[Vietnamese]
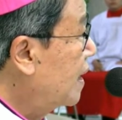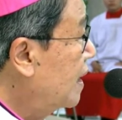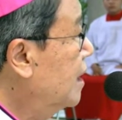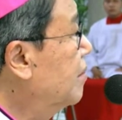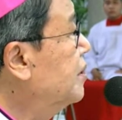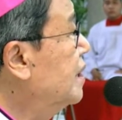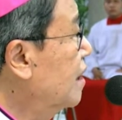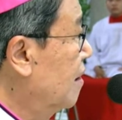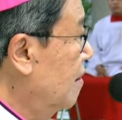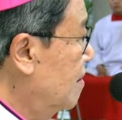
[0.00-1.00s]
khiêm
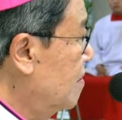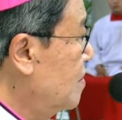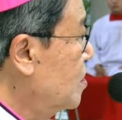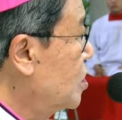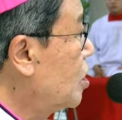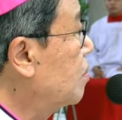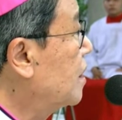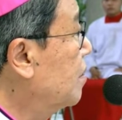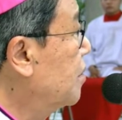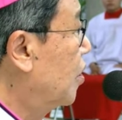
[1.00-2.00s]
nhường trong
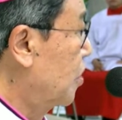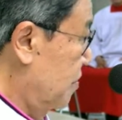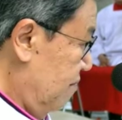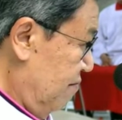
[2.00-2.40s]
tâm hồn